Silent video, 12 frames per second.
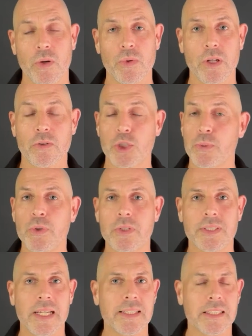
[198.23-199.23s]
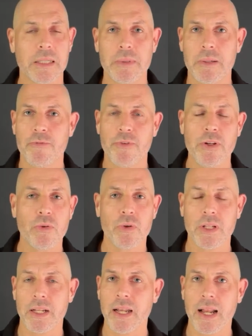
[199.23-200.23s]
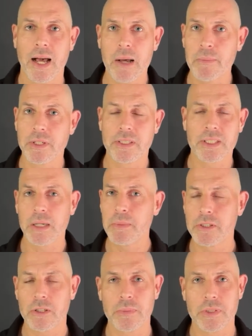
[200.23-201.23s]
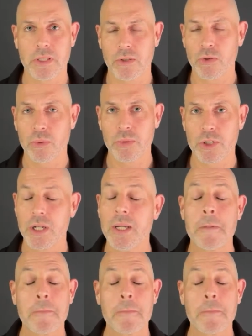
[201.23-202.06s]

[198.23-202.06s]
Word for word: oder du spürst seltsame Empfindungen an den Armen, es kribbelt so ein bisschen komisch,